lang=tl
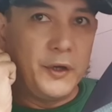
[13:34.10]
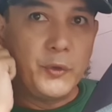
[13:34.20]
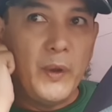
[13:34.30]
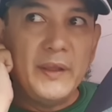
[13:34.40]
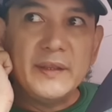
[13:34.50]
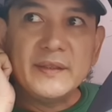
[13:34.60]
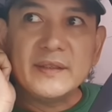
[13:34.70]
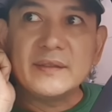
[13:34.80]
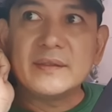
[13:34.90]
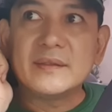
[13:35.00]
or
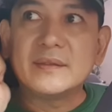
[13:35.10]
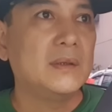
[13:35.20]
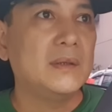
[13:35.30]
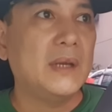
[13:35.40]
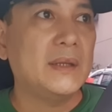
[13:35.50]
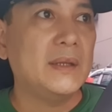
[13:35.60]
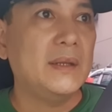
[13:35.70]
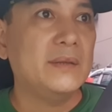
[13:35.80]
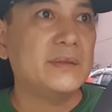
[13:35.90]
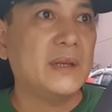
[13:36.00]
26. Dati
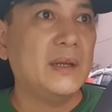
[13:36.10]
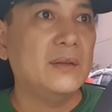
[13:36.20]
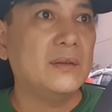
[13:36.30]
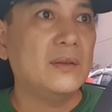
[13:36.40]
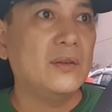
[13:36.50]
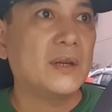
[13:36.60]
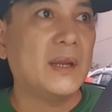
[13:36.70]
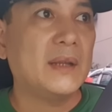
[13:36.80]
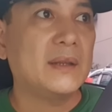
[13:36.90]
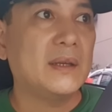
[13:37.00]
dito sa ano,
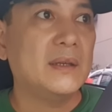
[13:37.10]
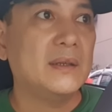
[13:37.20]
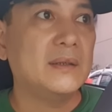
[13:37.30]
Glorieta.